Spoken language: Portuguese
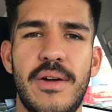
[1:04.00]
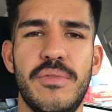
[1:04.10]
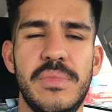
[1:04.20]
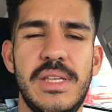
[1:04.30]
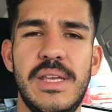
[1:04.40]
na
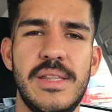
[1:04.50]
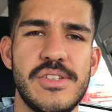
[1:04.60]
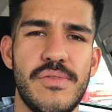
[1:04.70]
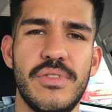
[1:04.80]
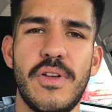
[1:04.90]
comida,
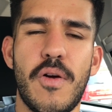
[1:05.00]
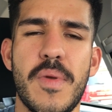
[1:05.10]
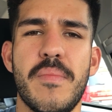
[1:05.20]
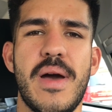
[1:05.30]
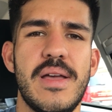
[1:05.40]
já vou ter que
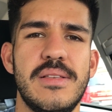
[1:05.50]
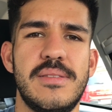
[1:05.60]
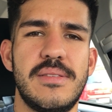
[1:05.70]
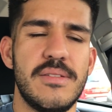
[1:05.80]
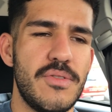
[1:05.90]
comer
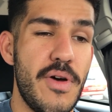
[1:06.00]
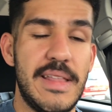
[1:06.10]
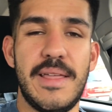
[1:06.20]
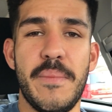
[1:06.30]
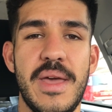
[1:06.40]
mais
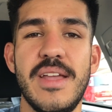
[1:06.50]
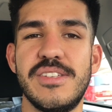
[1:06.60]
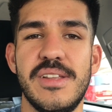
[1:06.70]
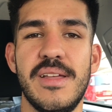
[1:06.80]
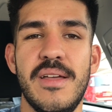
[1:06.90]

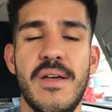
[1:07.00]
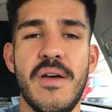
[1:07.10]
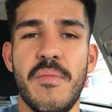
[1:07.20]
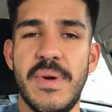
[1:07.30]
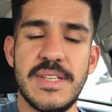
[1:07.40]
corretamente, né?
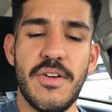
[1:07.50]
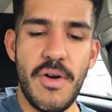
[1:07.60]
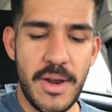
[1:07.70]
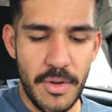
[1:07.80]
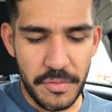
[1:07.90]
Mas
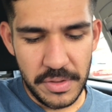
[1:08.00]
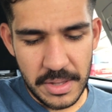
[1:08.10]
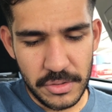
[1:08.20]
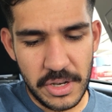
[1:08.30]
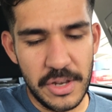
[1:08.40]
agora eu
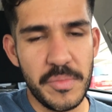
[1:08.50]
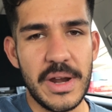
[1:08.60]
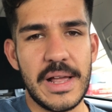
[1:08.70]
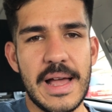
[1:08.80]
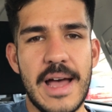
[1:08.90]
vim aqui no
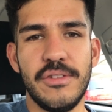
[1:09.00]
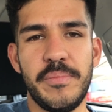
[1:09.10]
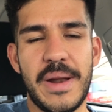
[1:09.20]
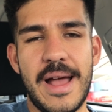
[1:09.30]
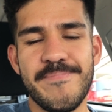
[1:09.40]
mercado
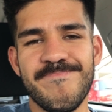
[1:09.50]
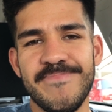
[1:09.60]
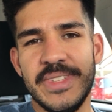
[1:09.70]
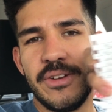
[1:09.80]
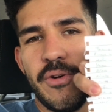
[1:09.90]
pra
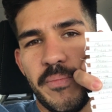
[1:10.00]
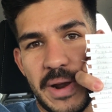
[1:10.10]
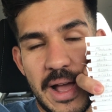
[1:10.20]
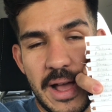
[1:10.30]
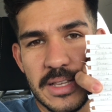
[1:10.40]

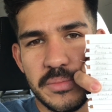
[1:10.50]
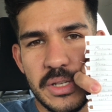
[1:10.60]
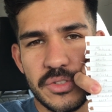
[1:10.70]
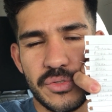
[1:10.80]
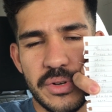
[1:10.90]
comprar as
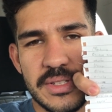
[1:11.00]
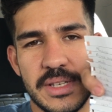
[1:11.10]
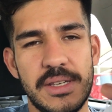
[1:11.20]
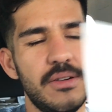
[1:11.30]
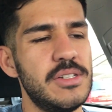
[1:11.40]
minhas coisas
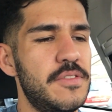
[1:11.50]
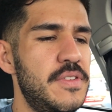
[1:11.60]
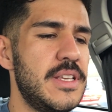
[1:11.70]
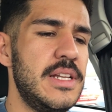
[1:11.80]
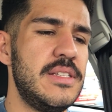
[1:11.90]
aqui, ó. Já
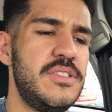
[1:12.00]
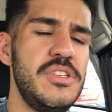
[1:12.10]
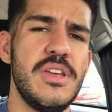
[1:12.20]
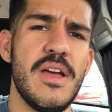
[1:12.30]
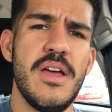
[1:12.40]
fiz a
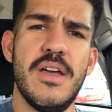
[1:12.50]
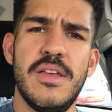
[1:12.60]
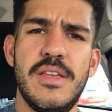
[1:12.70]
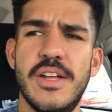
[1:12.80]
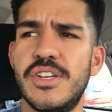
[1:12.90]
listinha
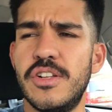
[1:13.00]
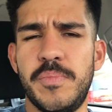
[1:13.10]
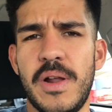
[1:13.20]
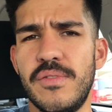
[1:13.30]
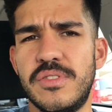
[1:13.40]
e adianto
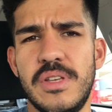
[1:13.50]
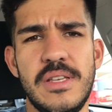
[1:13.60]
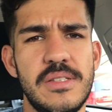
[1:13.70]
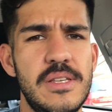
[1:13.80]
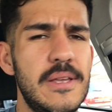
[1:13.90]
para
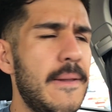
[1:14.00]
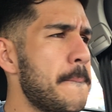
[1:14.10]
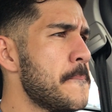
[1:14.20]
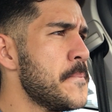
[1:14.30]
vocês que